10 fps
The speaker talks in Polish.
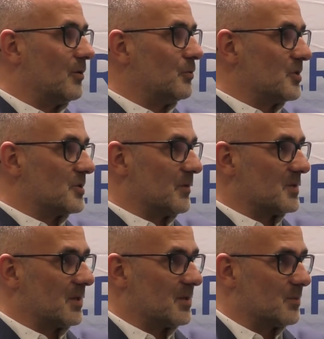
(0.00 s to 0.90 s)
ludzie
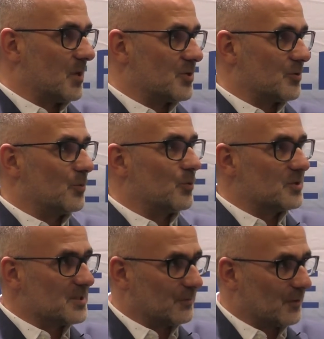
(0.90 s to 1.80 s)
związane z branżą
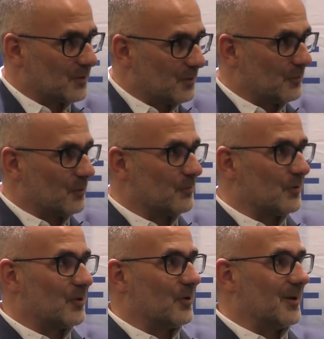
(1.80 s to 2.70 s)
górnictwa
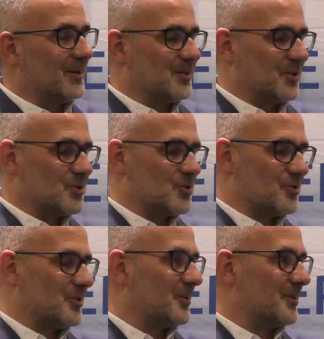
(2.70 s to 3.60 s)
odkrywkowego, ale
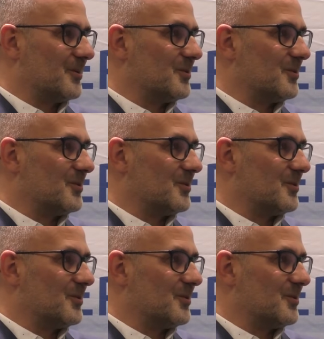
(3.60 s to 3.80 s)
też e,